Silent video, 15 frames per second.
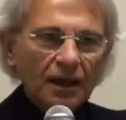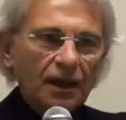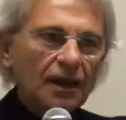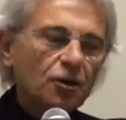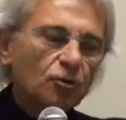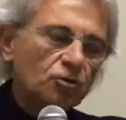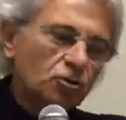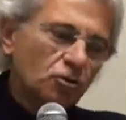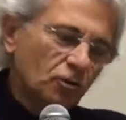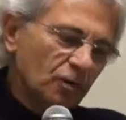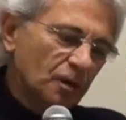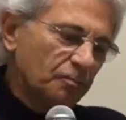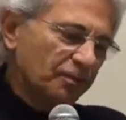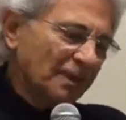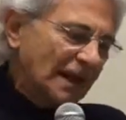e non solo
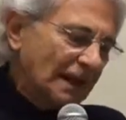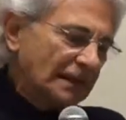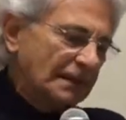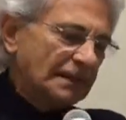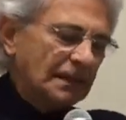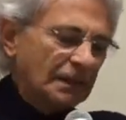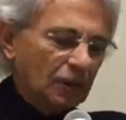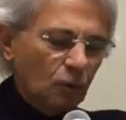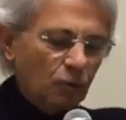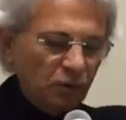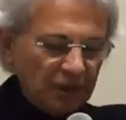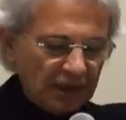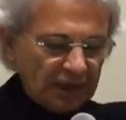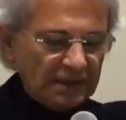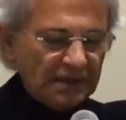i briganti della
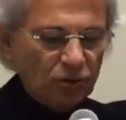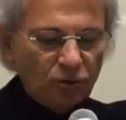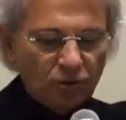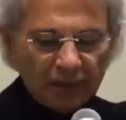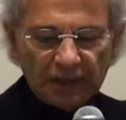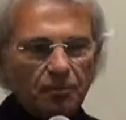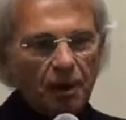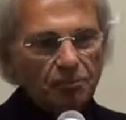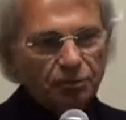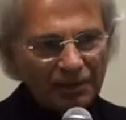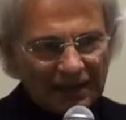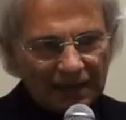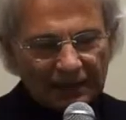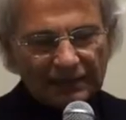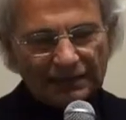comunicazione, ma
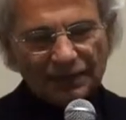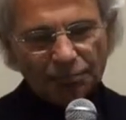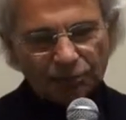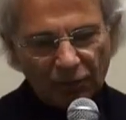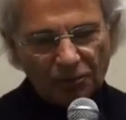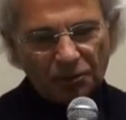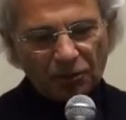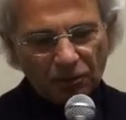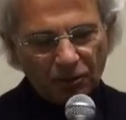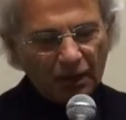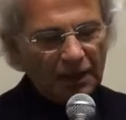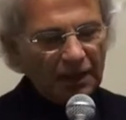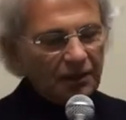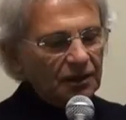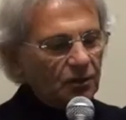briganti
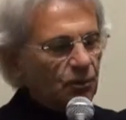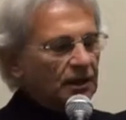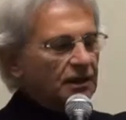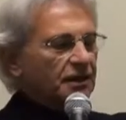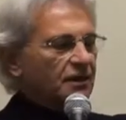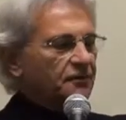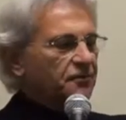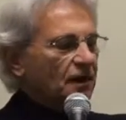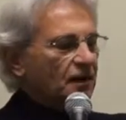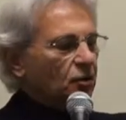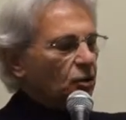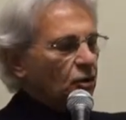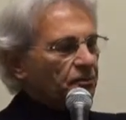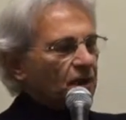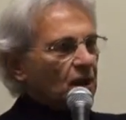proprio di quelli che
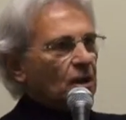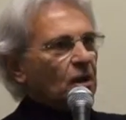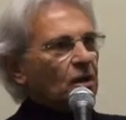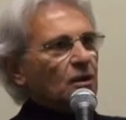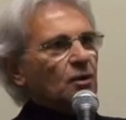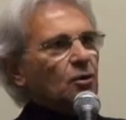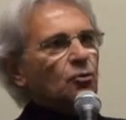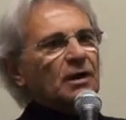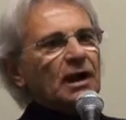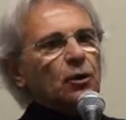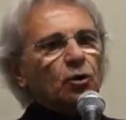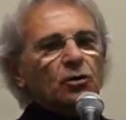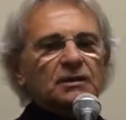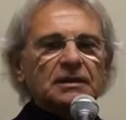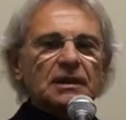fanno eh, una
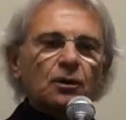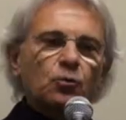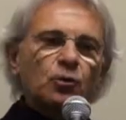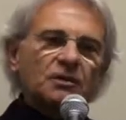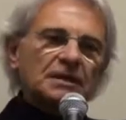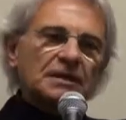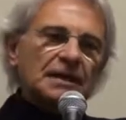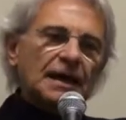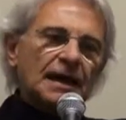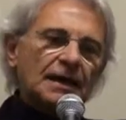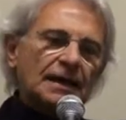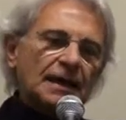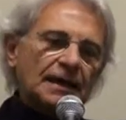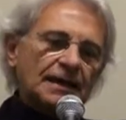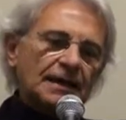lotta
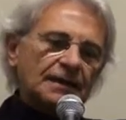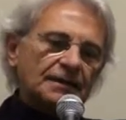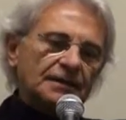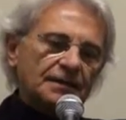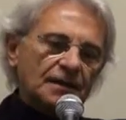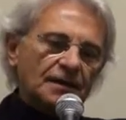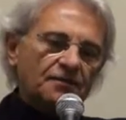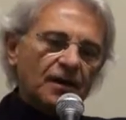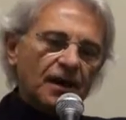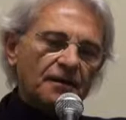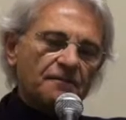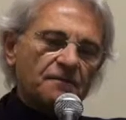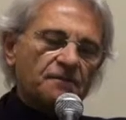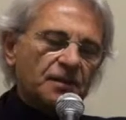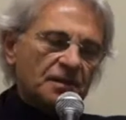quotidiana e
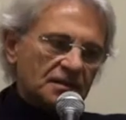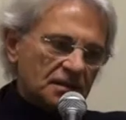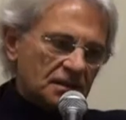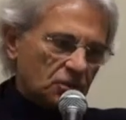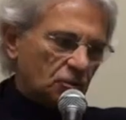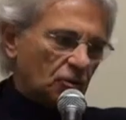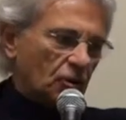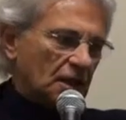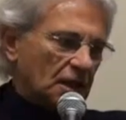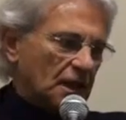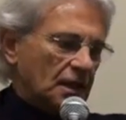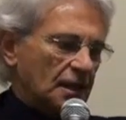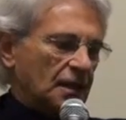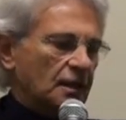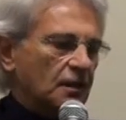attiva visto che
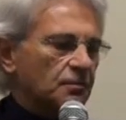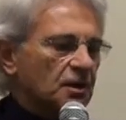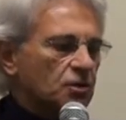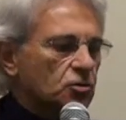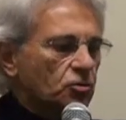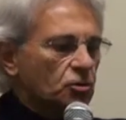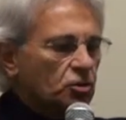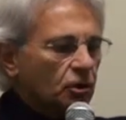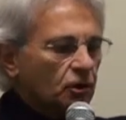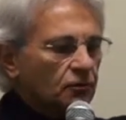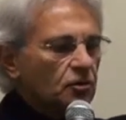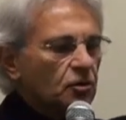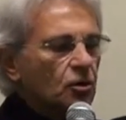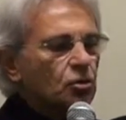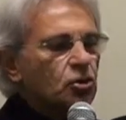il
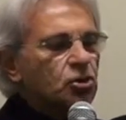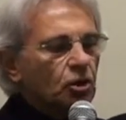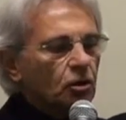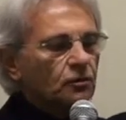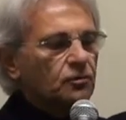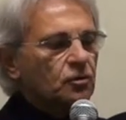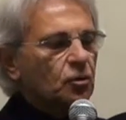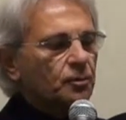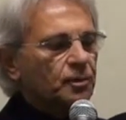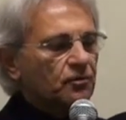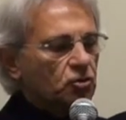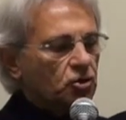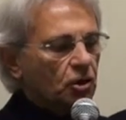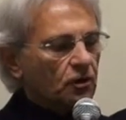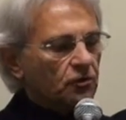mezzogiorno giorno
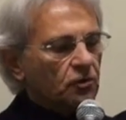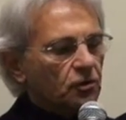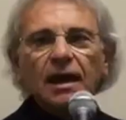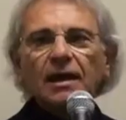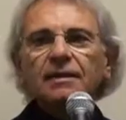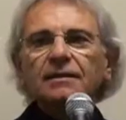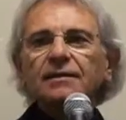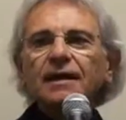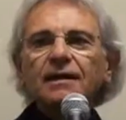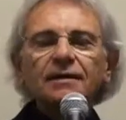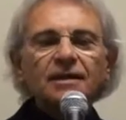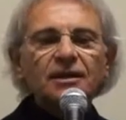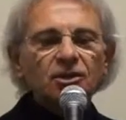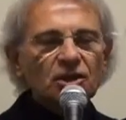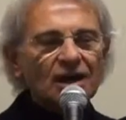per giorno è
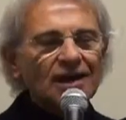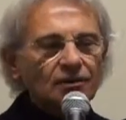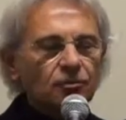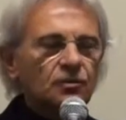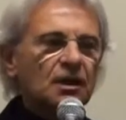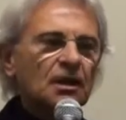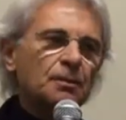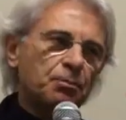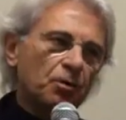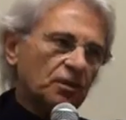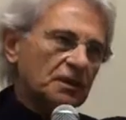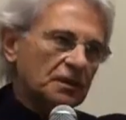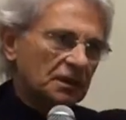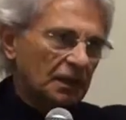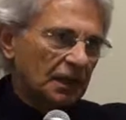danneggiato dalle
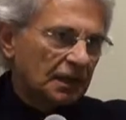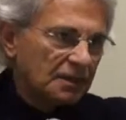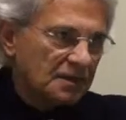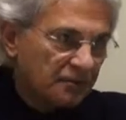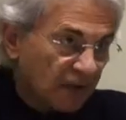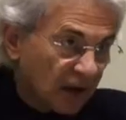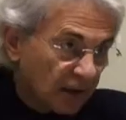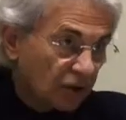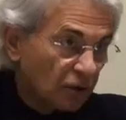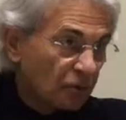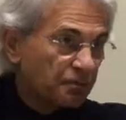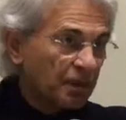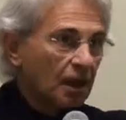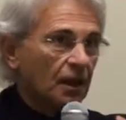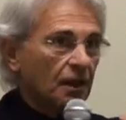politiche che si
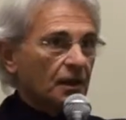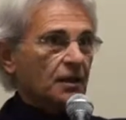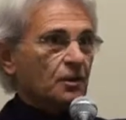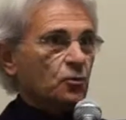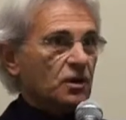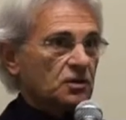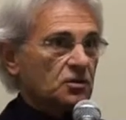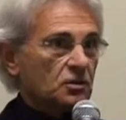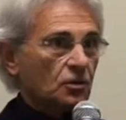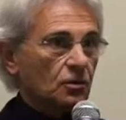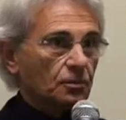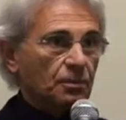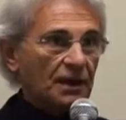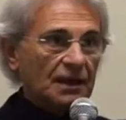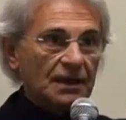fanno in
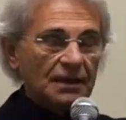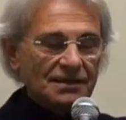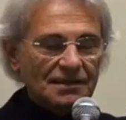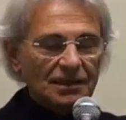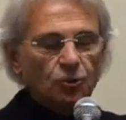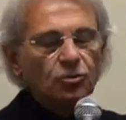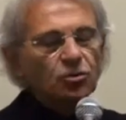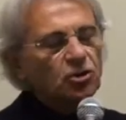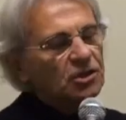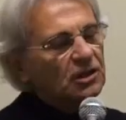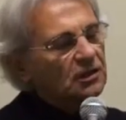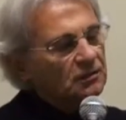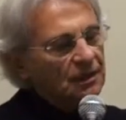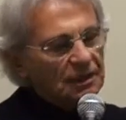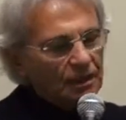questo paese. Noi non ce
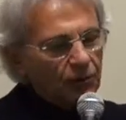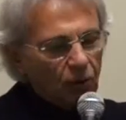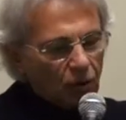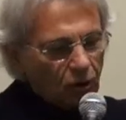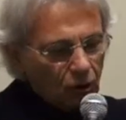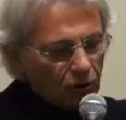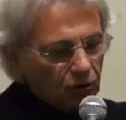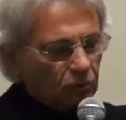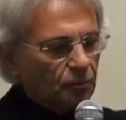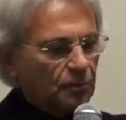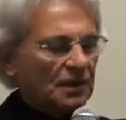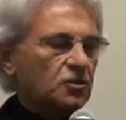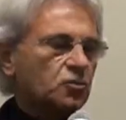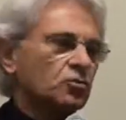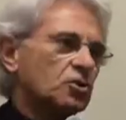ne rendiamo conto
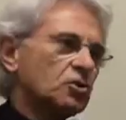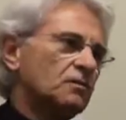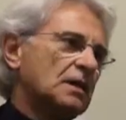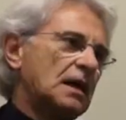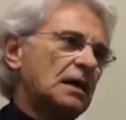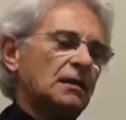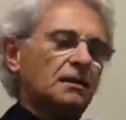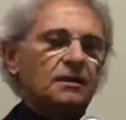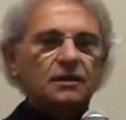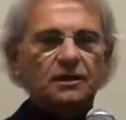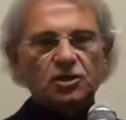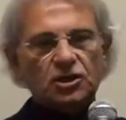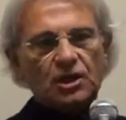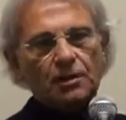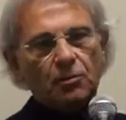perché sui giornali le
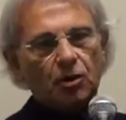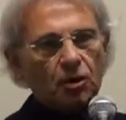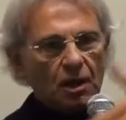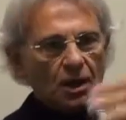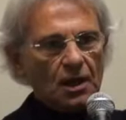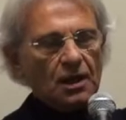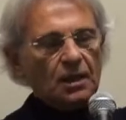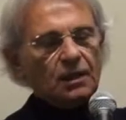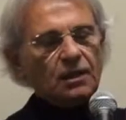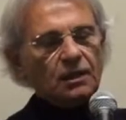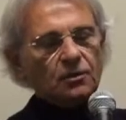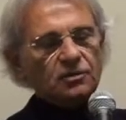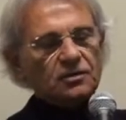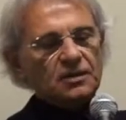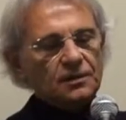leggiamo
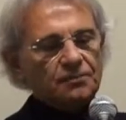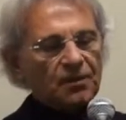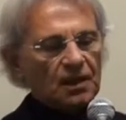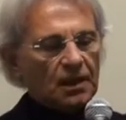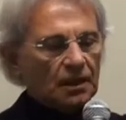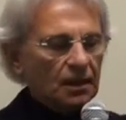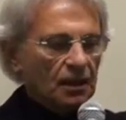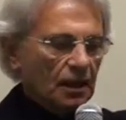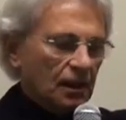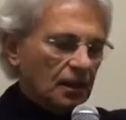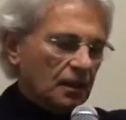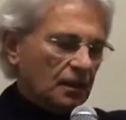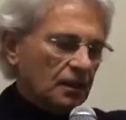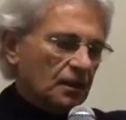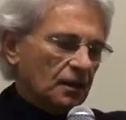eh, così eh,
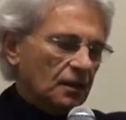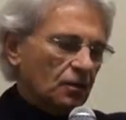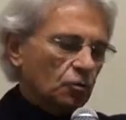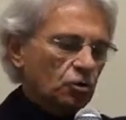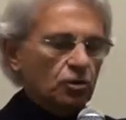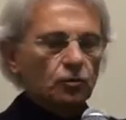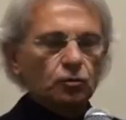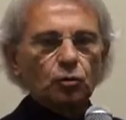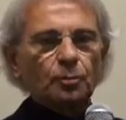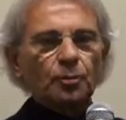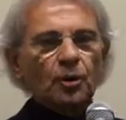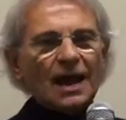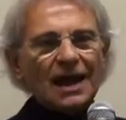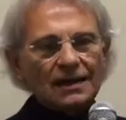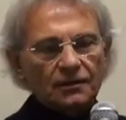eh, un giorno dopo
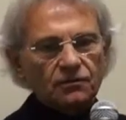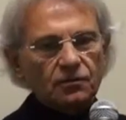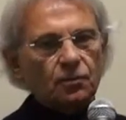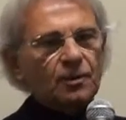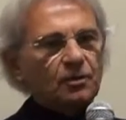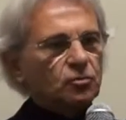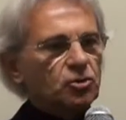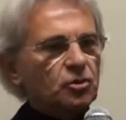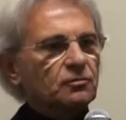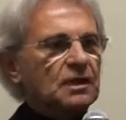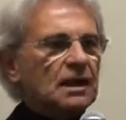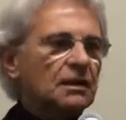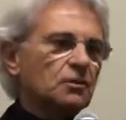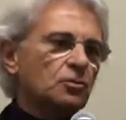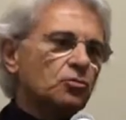l'altro, ma un
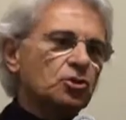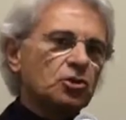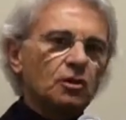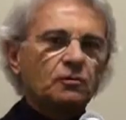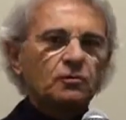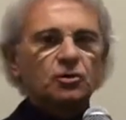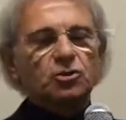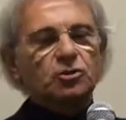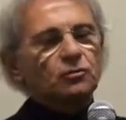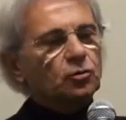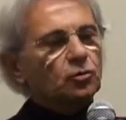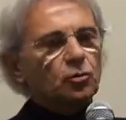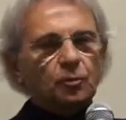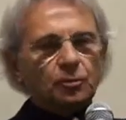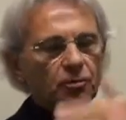giornale di un giorno, il giorno
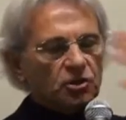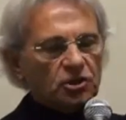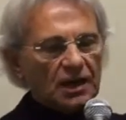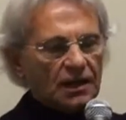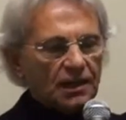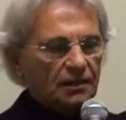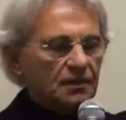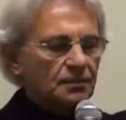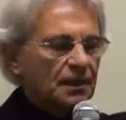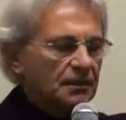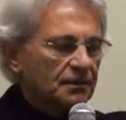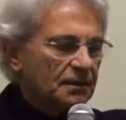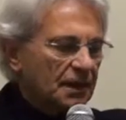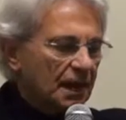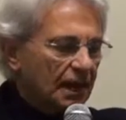dopo già è
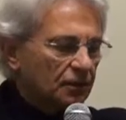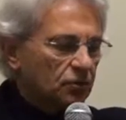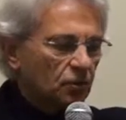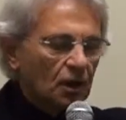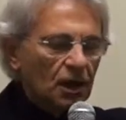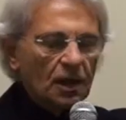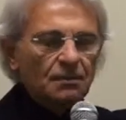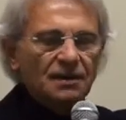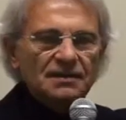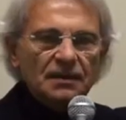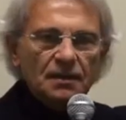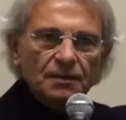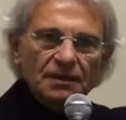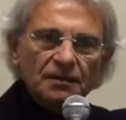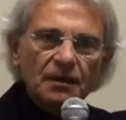dimenticato, ma se
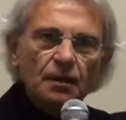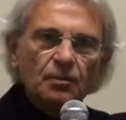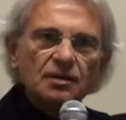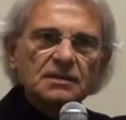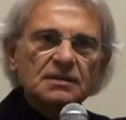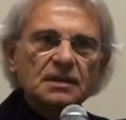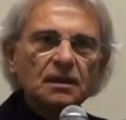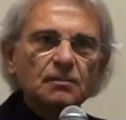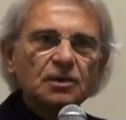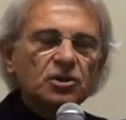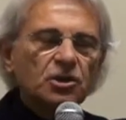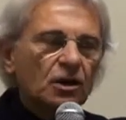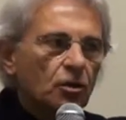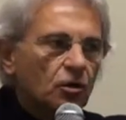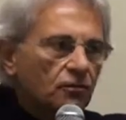le mettiamo insieme
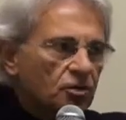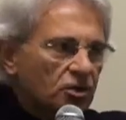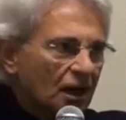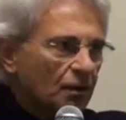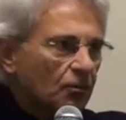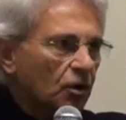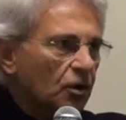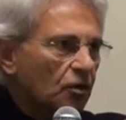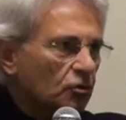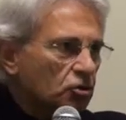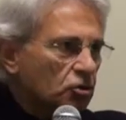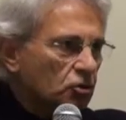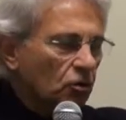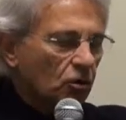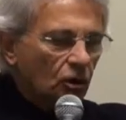ci accorgiamo che non
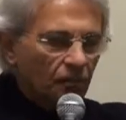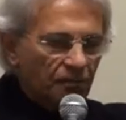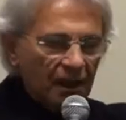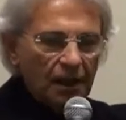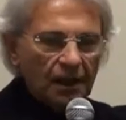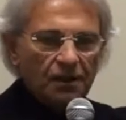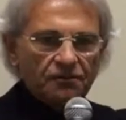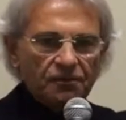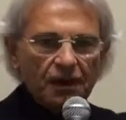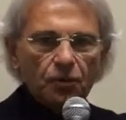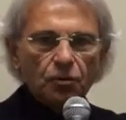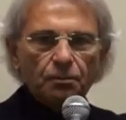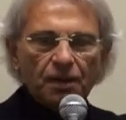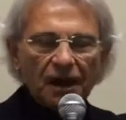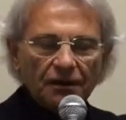solo
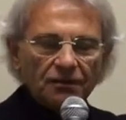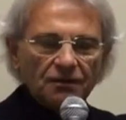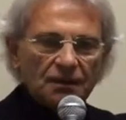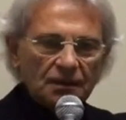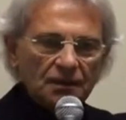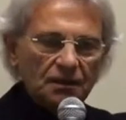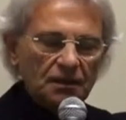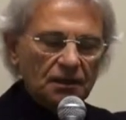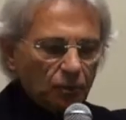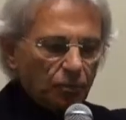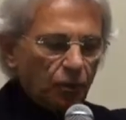fanno parte di